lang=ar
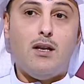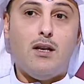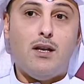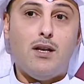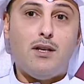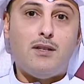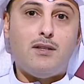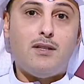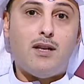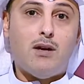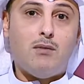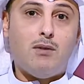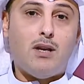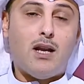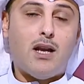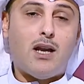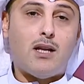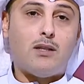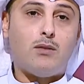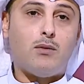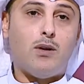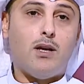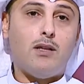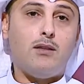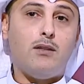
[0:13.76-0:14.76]
الدوله لا
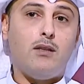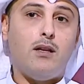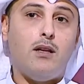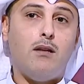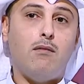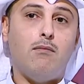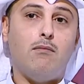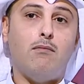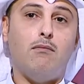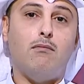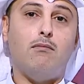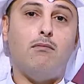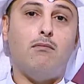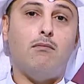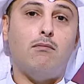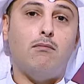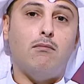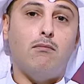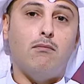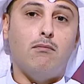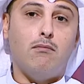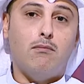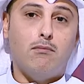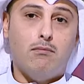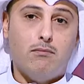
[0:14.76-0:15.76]
تؤدي
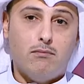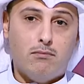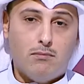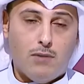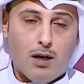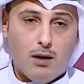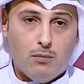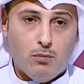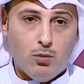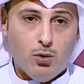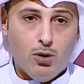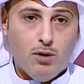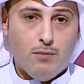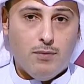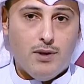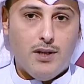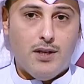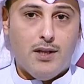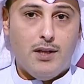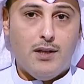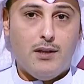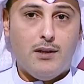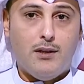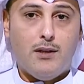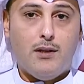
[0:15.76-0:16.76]
المامول
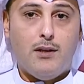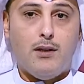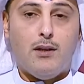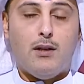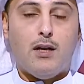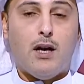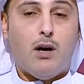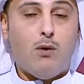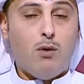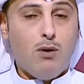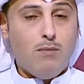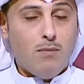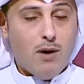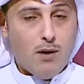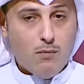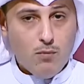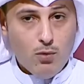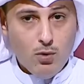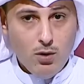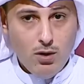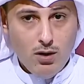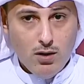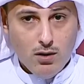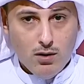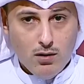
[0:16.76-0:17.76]
منه او
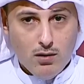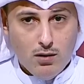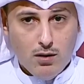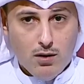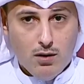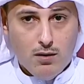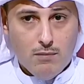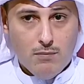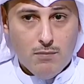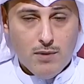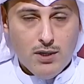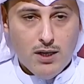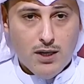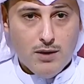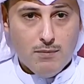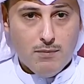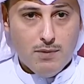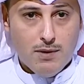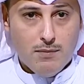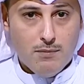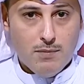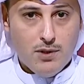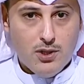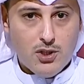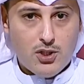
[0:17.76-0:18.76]
المامول آه، من
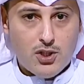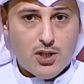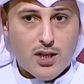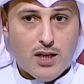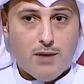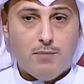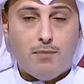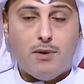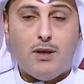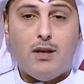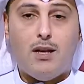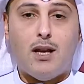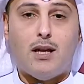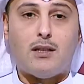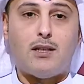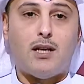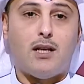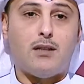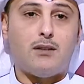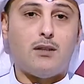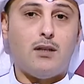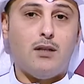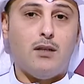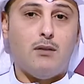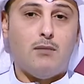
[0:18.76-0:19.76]
من الشعب لا
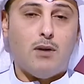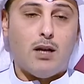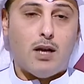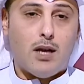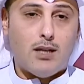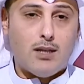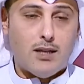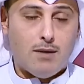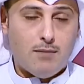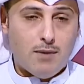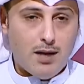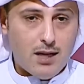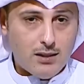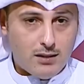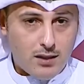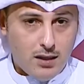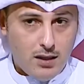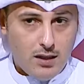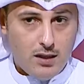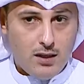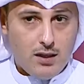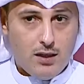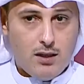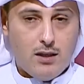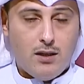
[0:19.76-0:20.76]
تعطيهم الخدمات
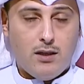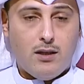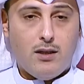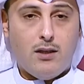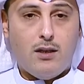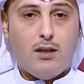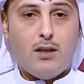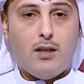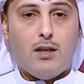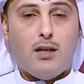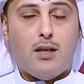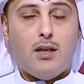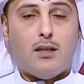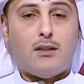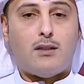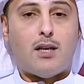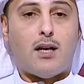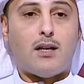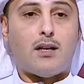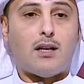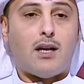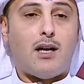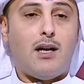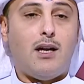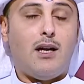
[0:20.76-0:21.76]
اللي
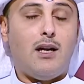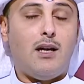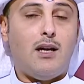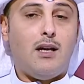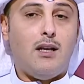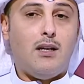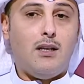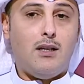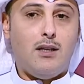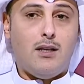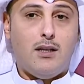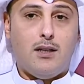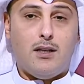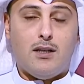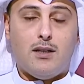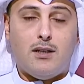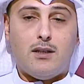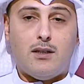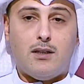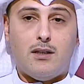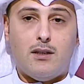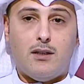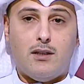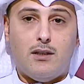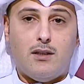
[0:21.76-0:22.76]
ترقى ل آه،
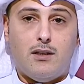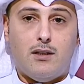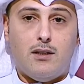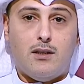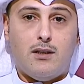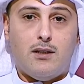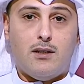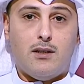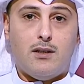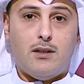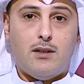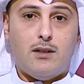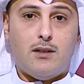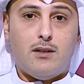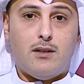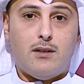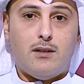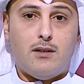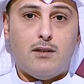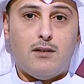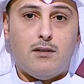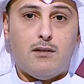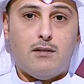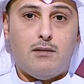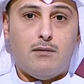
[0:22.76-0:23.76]

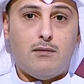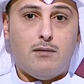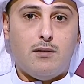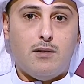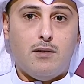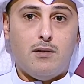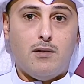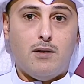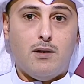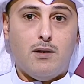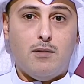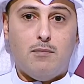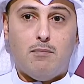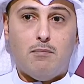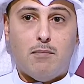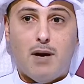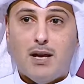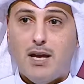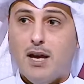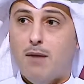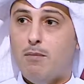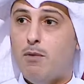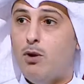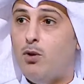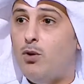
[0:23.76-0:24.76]
آه، ما
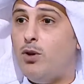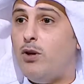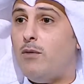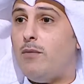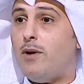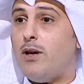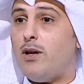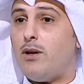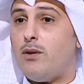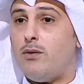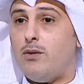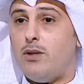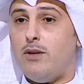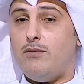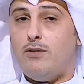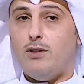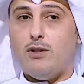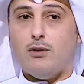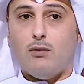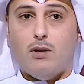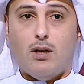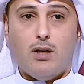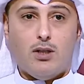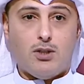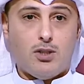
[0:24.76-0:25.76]
يعملونه وما يرونه في
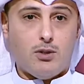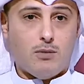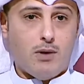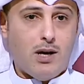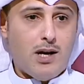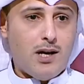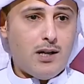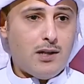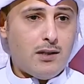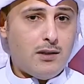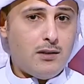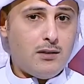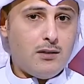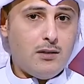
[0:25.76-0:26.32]
دول الجوار